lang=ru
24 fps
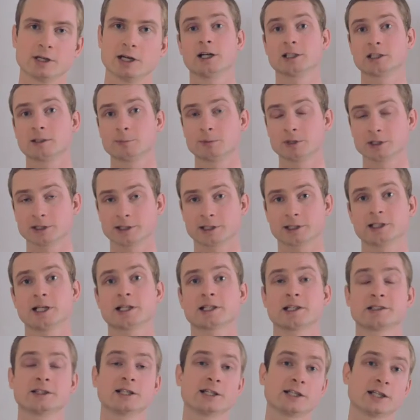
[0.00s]
Это было тогда,
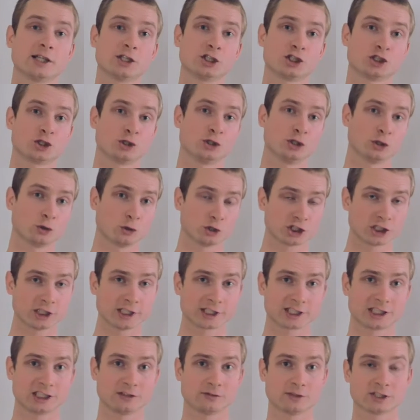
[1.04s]
когда я еще не
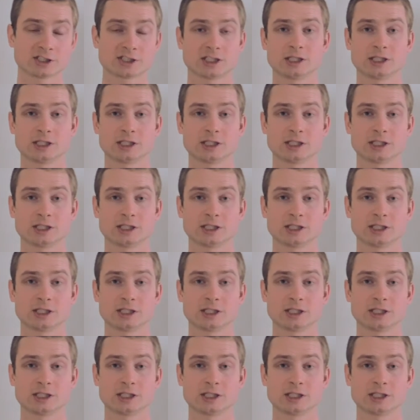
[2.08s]
очень активно